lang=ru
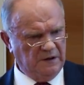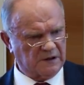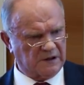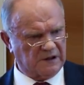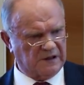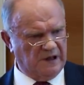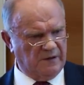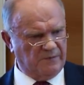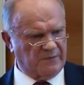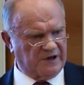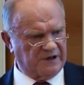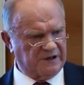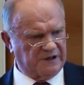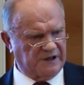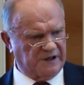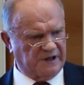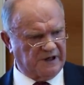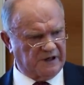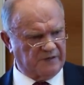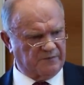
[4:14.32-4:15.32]
Когда
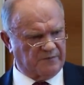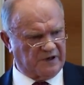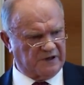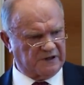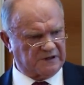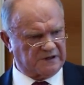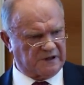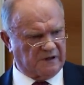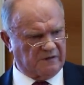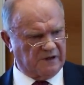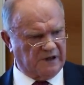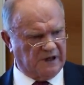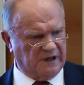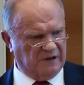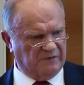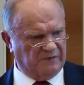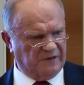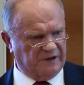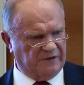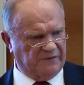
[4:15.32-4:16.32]
президент
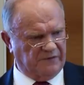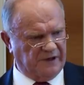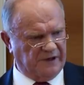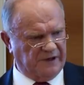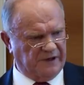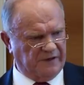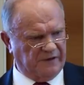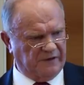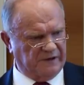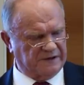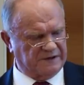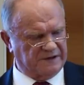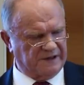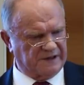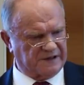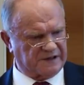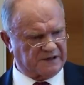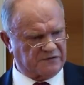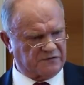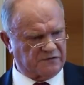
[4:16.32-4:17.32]
представлял Медведева
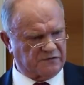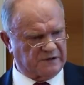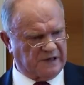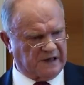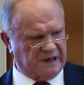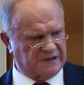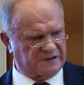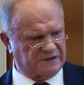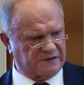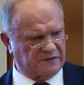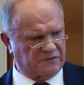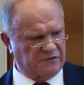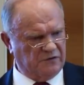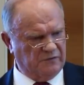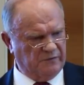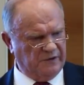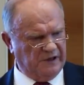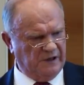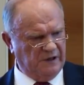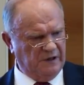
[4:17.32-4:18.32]
здесь, в Государственной
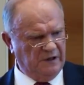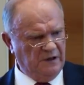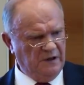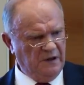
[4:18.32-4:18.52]
Думе,